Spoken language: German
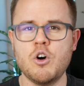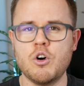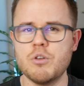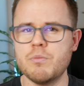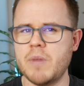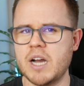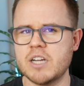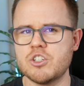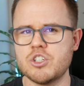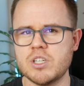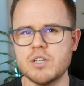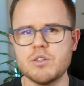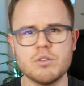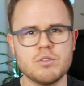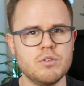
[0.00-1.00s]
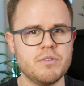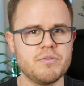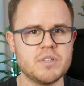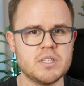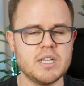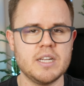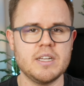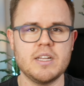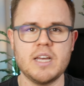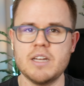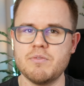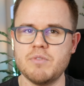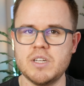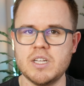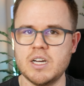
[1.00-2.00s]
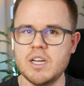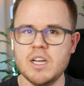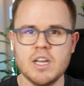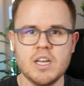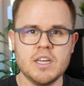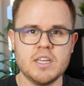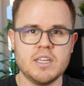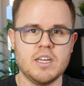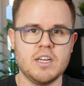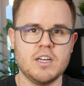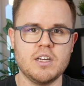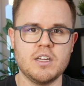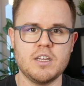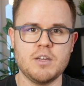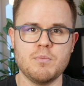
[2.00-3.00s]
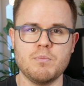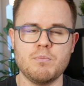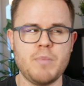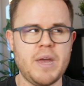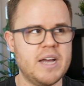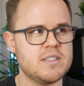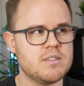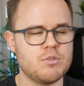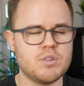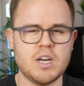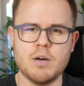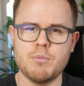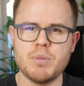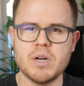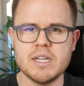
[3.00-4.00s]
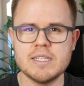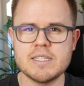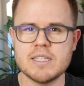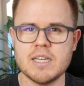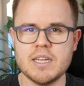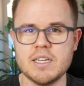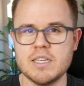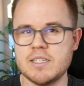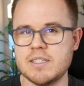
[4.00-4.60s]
Und Marktstadt dürfte dann entweder äh, im März oder April sein.